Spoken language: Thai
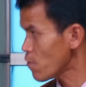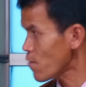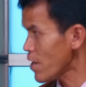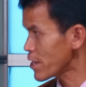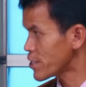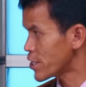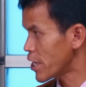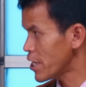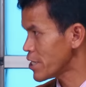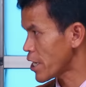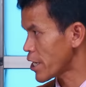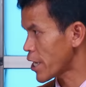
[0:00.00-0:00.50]
คิดว่า
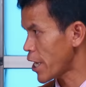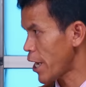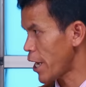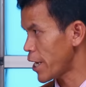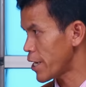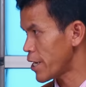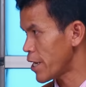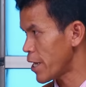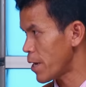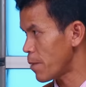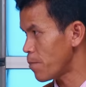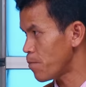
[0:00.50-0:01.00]
สีสะเก
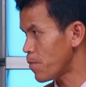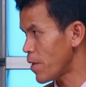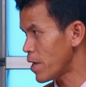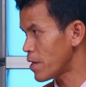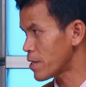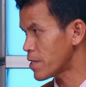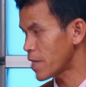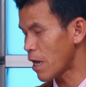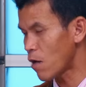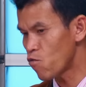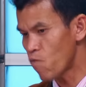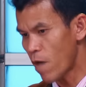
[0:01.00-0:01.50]
ดเนี่ยเป็น
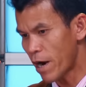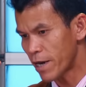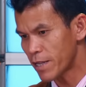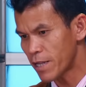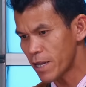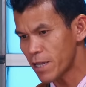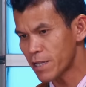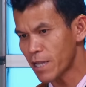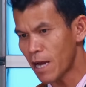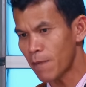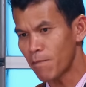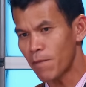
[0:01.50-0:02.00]
จังหวัด
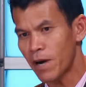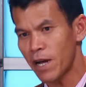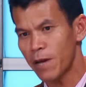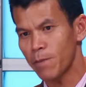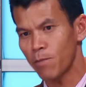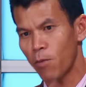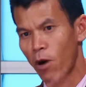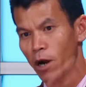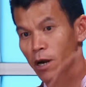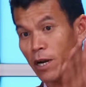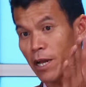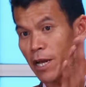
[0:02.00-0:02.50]
ที่ทำให้
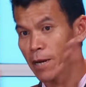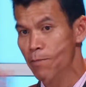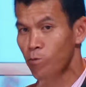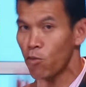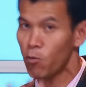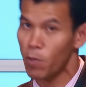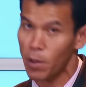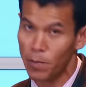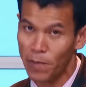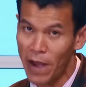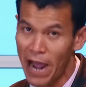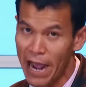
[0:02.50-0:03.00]
บอลลีกภู
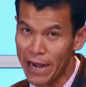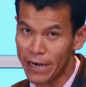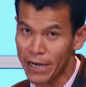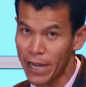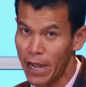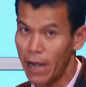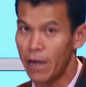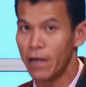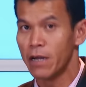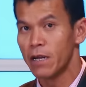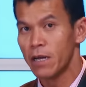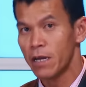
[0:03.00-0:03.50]
มิภาค
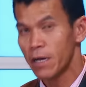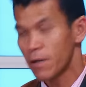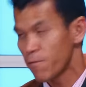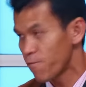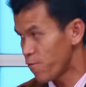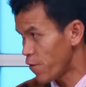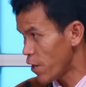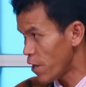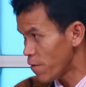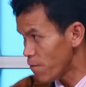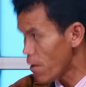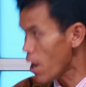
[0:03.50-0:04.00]
เนี่ย
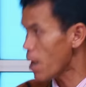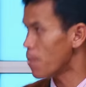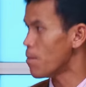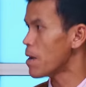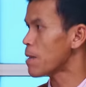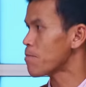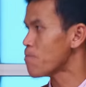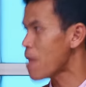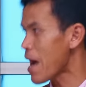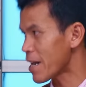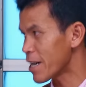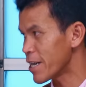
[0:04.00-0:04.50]
ฟีเวอร์
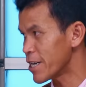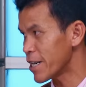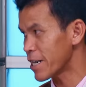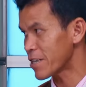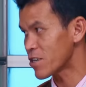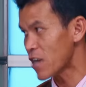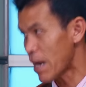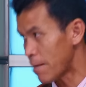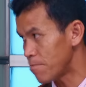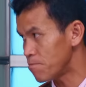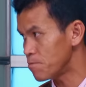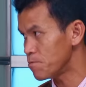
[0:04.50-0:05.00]
มากๆเลยนะ
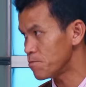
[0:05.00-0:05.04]
ครับ